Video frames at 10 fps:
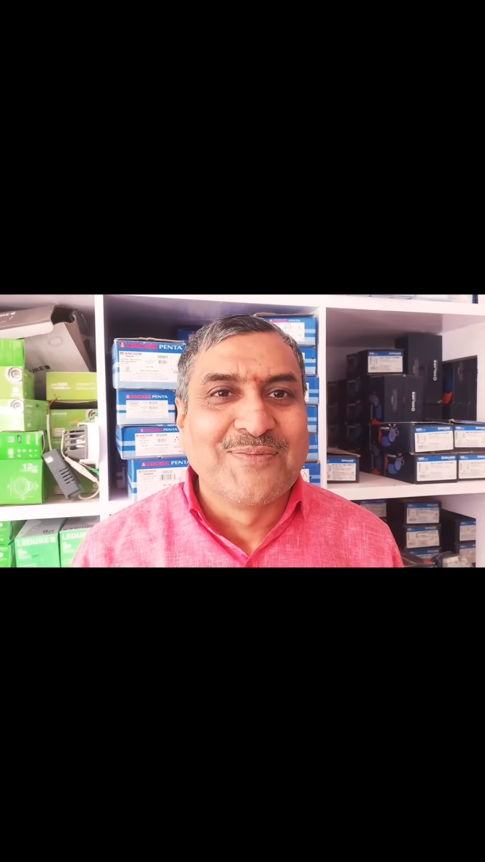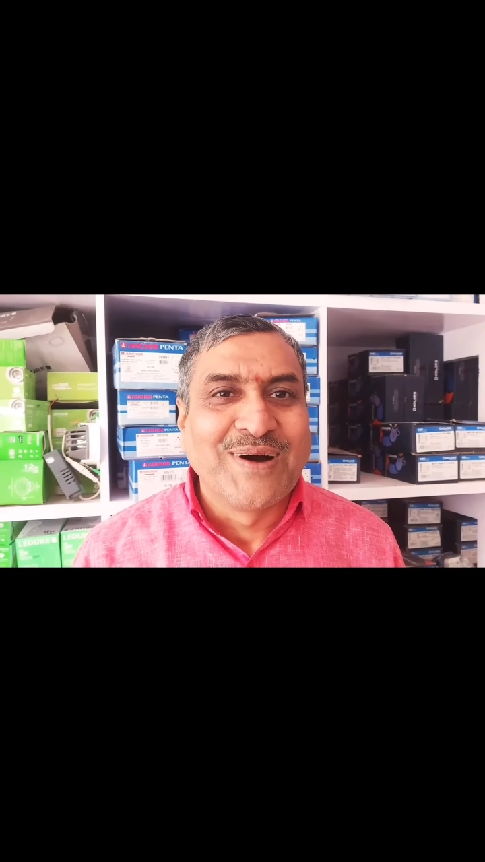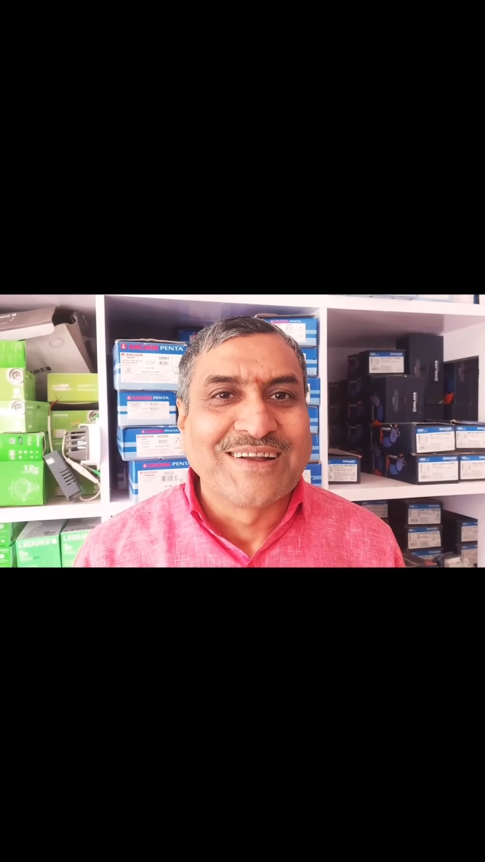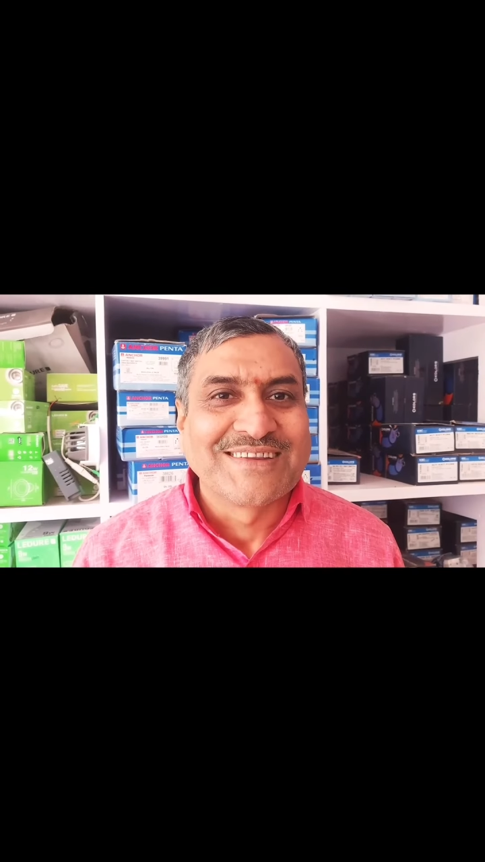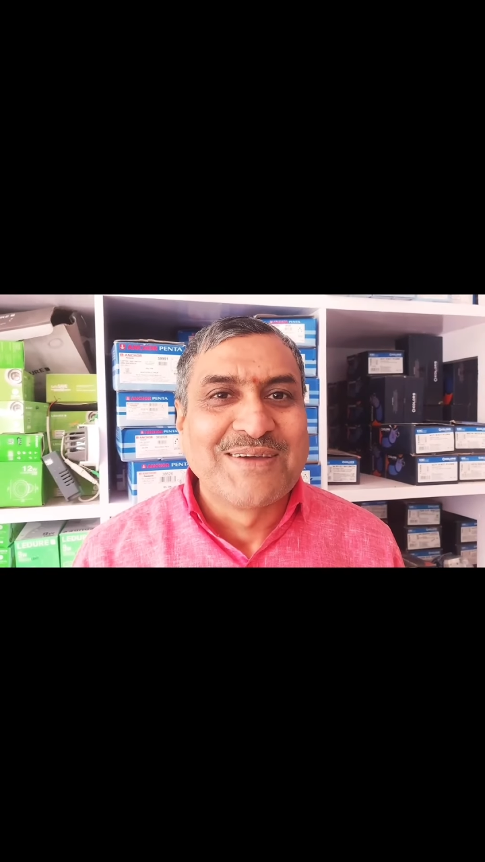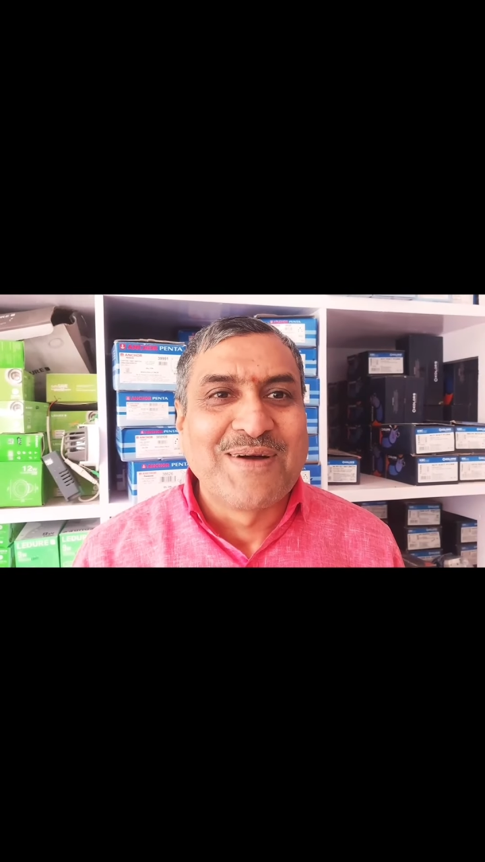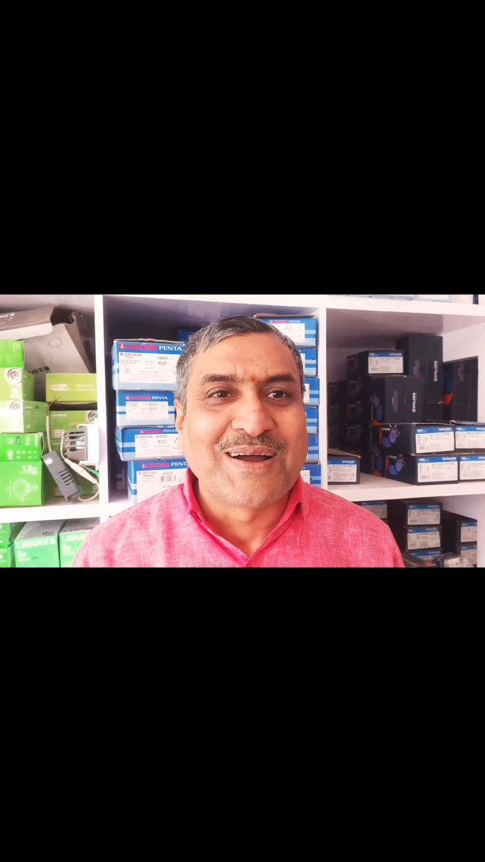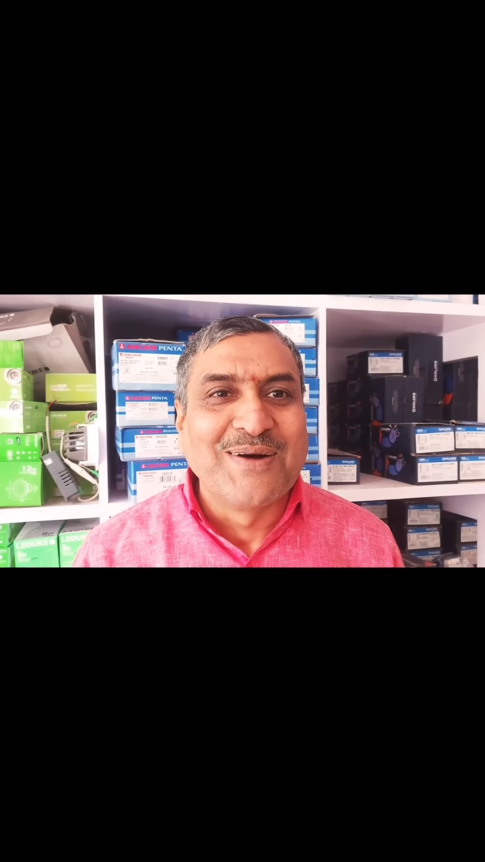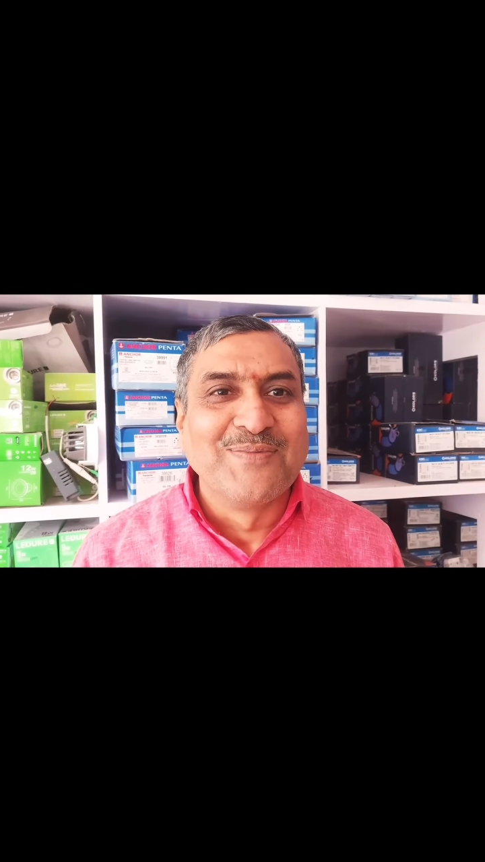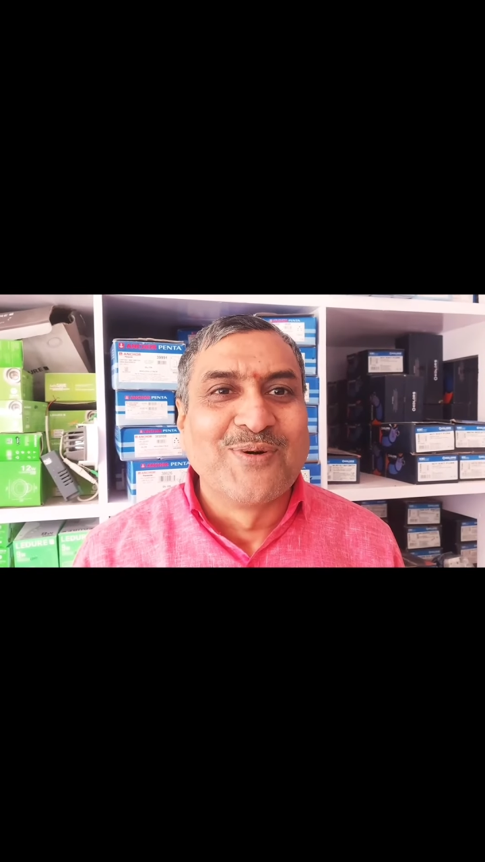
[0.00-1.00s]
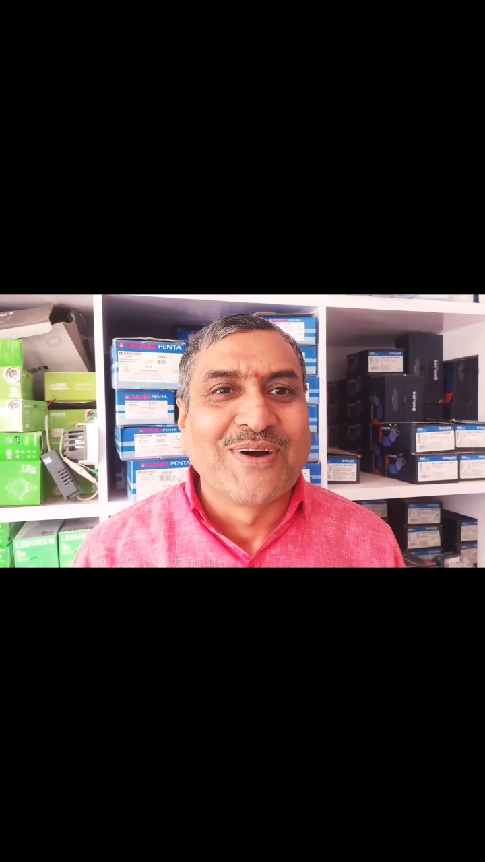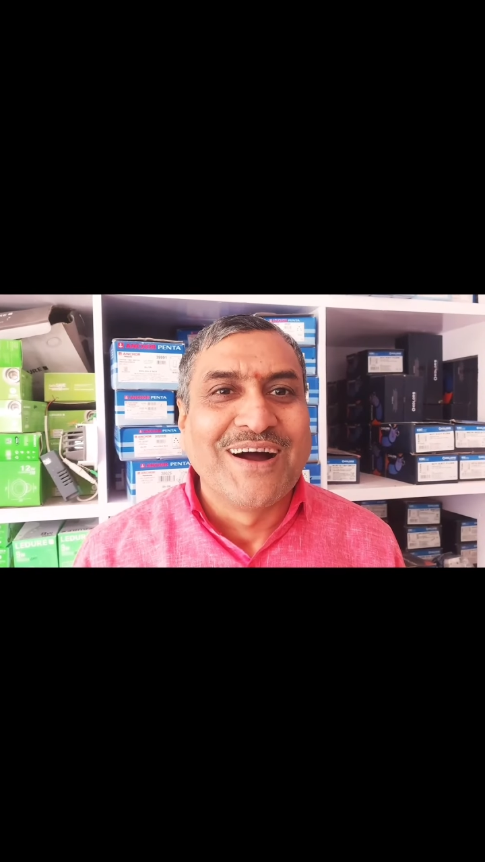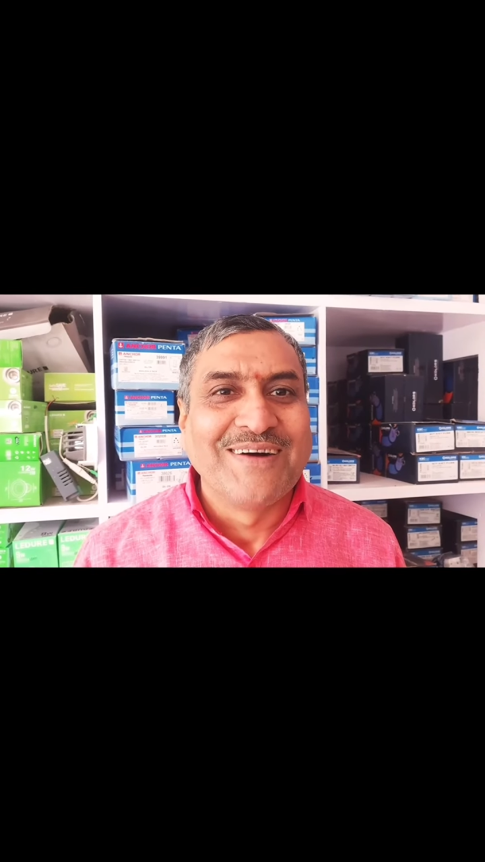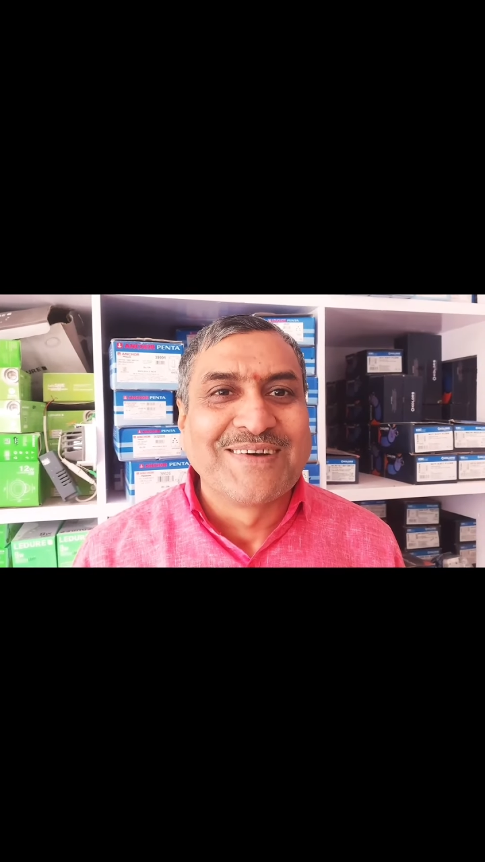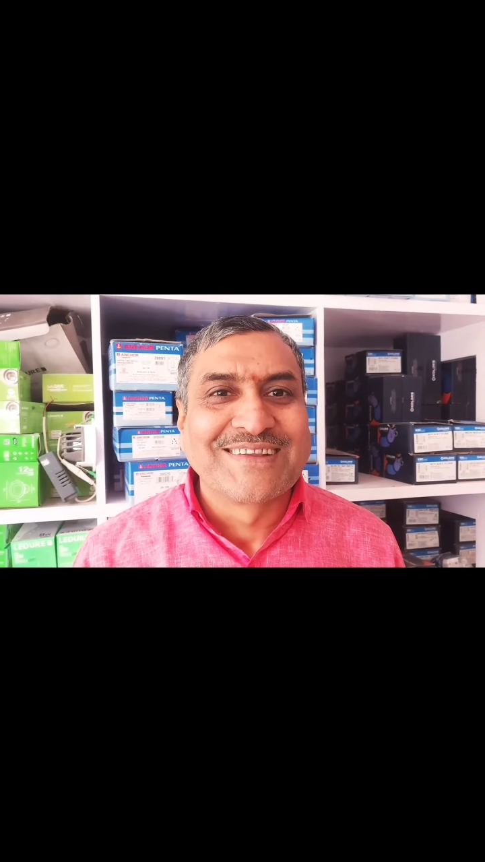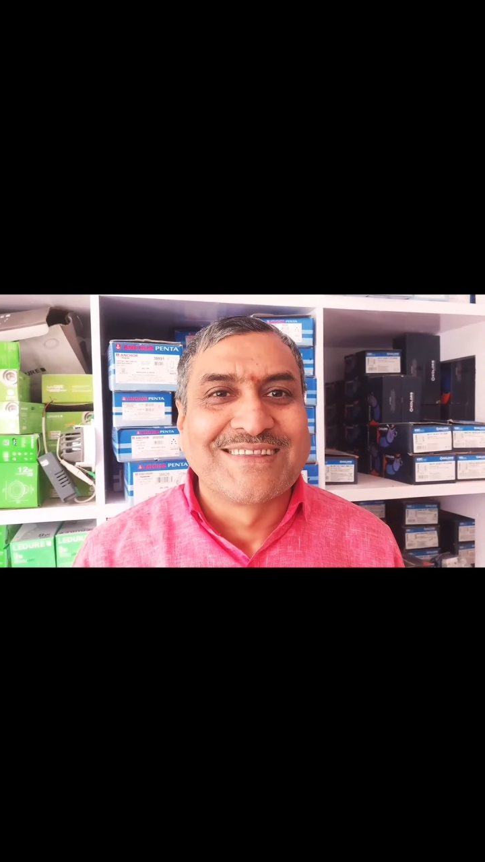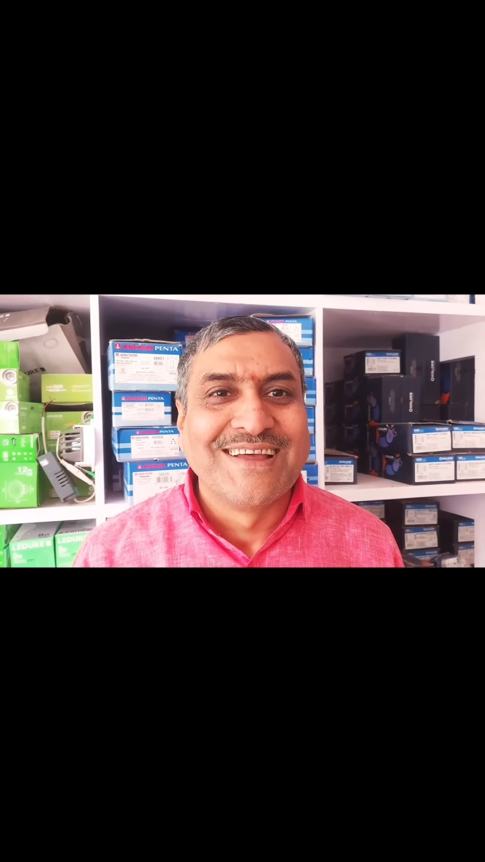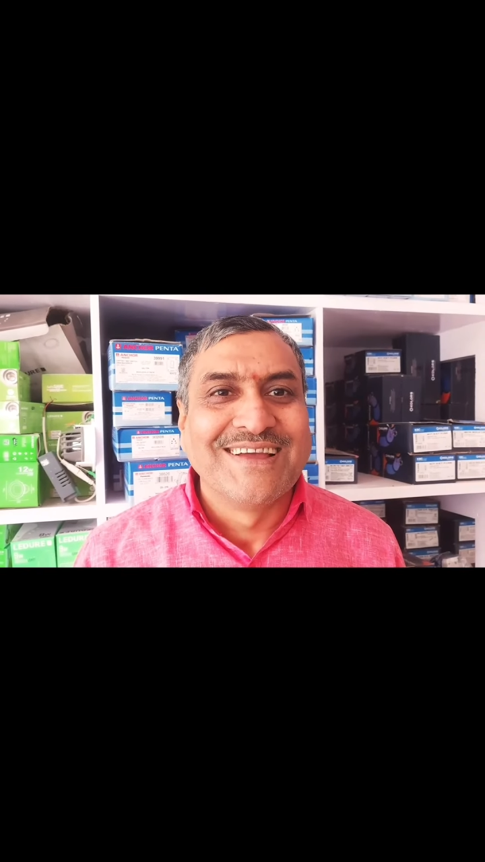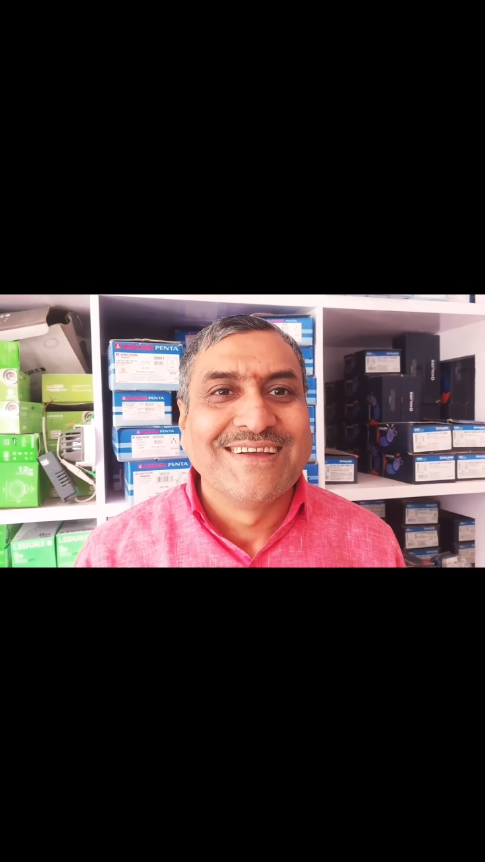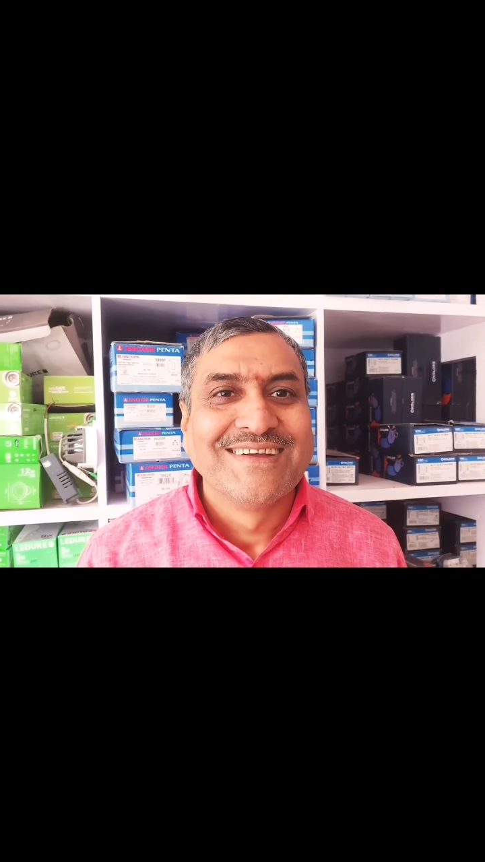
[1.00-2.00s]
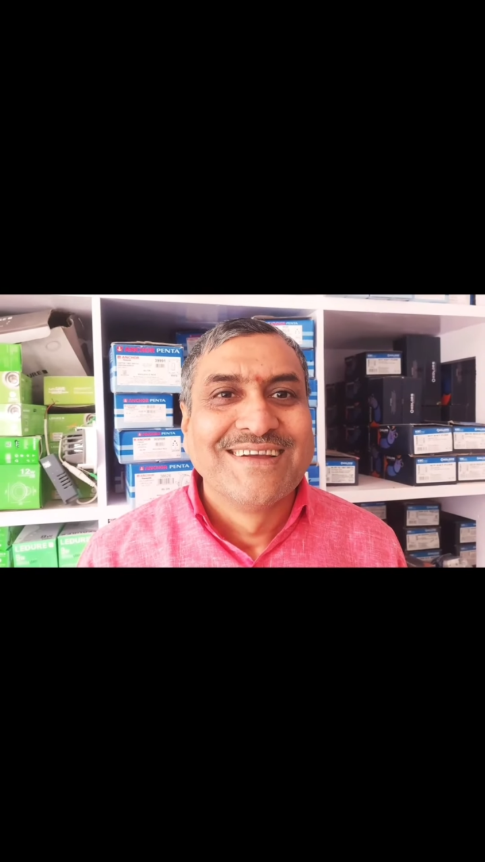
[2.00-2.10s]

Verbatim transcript: एक बार सेवा का मौका अवश्य थे